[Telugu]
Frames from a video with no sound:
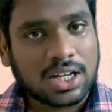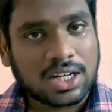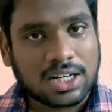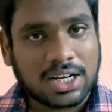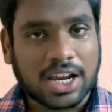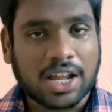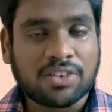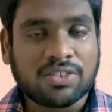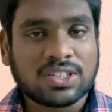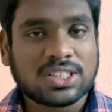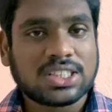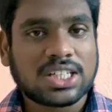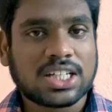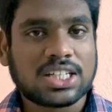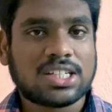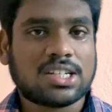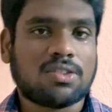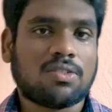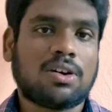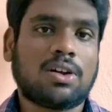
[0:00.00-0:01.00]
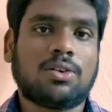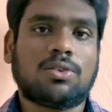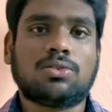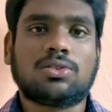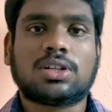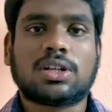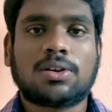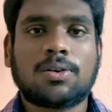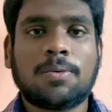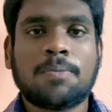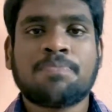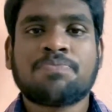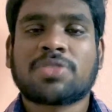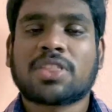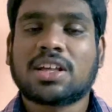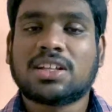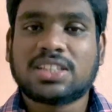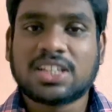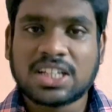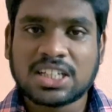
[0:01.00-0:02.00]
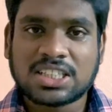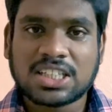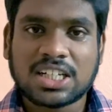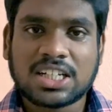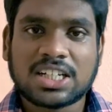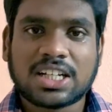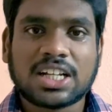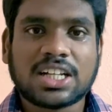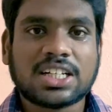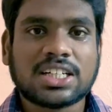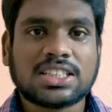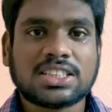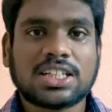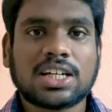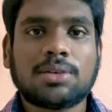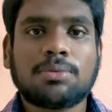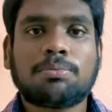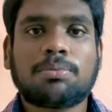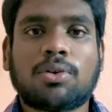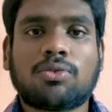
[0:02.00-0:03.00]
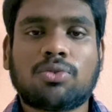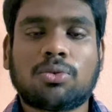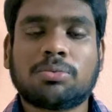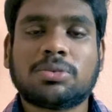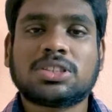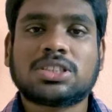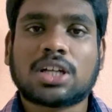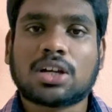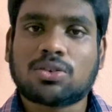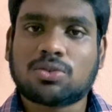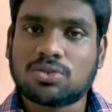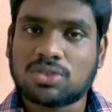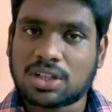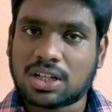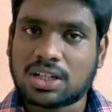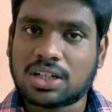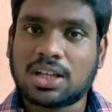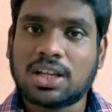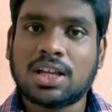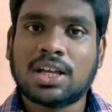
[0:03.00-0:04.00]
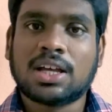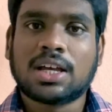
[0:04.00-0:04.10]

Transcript: డ్రైవింగ్ చేసిన వాళ్ళు ఉంటారో త్రీ సిలిండర్ ఇంజన్ పర్ఫార్మెన్స్ తక్కువ ఉందని